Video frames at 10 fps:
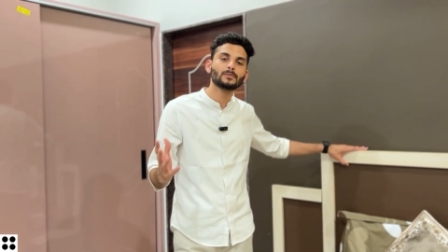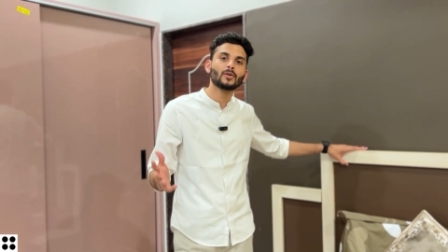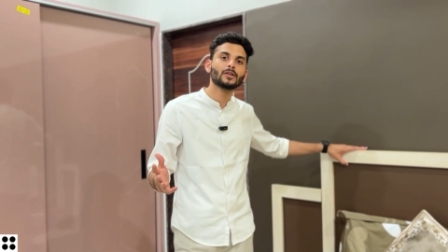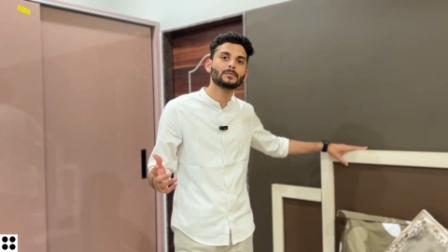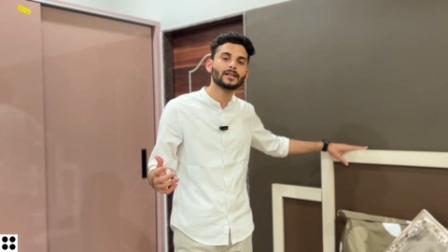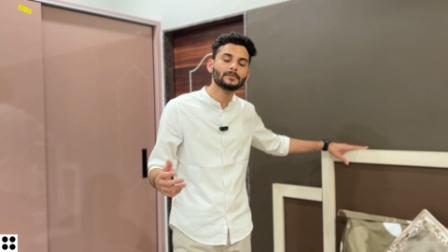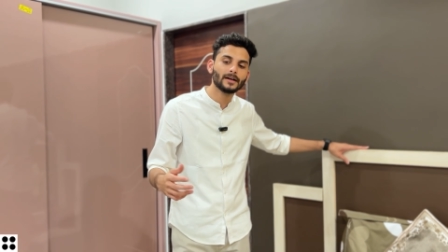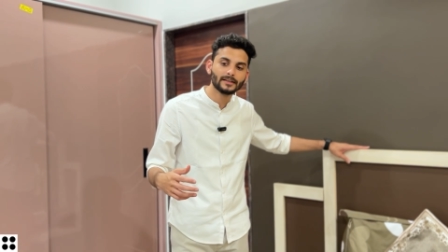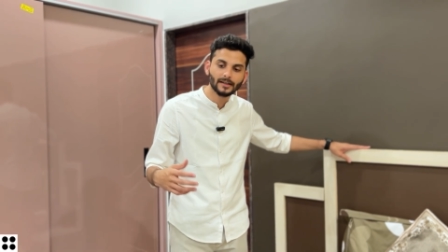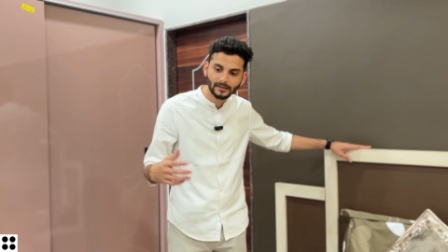बहुत बड़ी
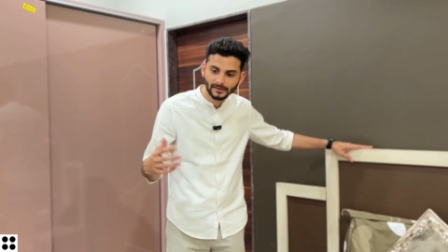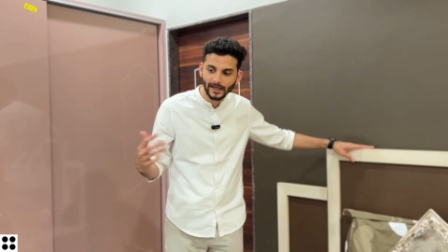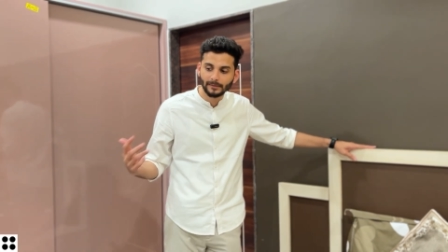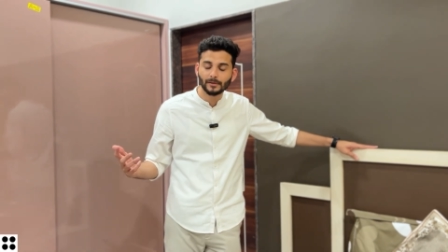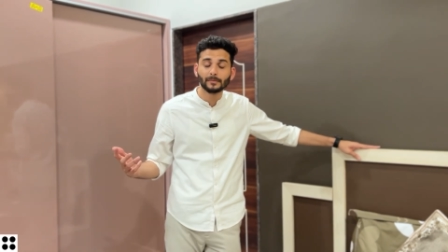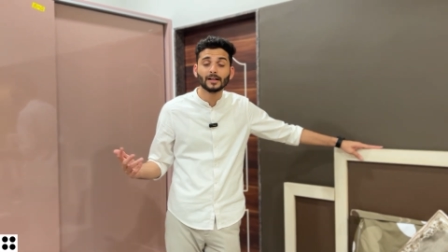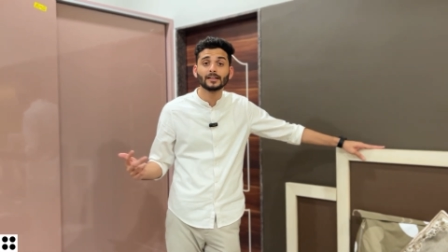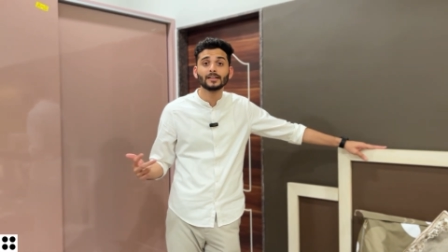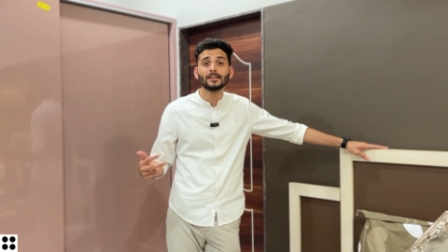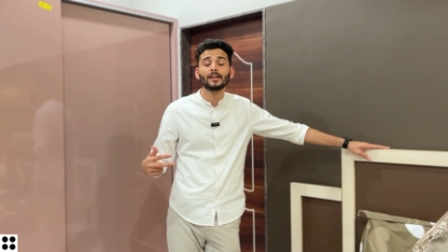बात है अगर साइट में बनाते